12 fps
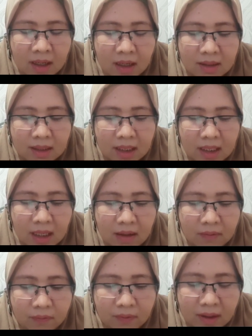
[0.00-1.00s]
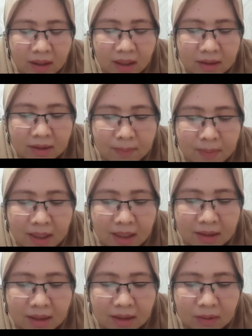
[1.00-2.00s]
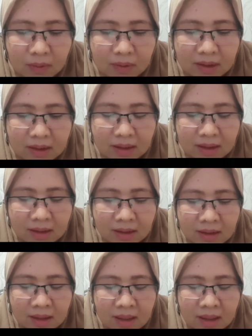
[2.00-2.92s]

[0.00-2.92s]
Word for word: ada hilafah, ada ma'at atau return,